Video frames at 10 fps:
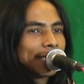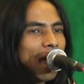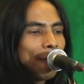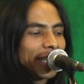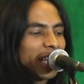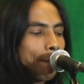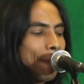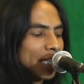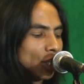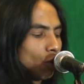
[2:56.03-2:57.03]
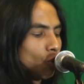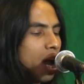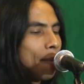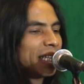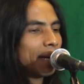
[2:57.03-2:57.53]
যে ব্যক্তি পাঁচ শক্ত
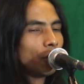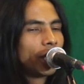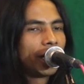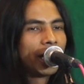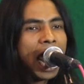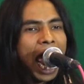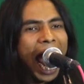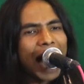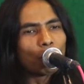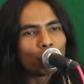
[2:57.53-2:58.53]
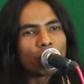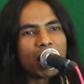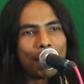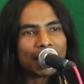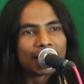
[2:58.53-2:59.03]
নামাজের মধ্যে এক উক্ত
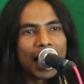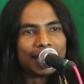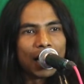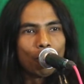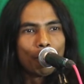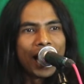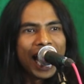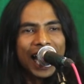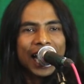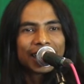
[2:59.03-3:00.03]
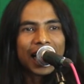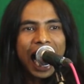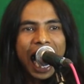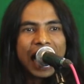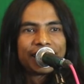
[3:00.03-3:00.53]
নামাজ কায়দা করবে তার
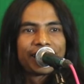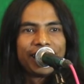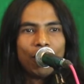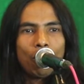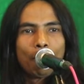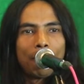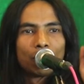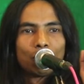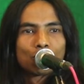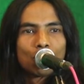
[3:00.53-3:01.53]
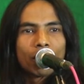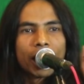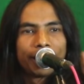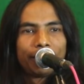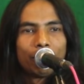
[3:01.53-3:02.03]
আশি হোক বা দোজক
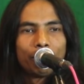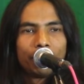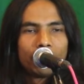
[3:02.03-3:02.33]
খাটতে হবে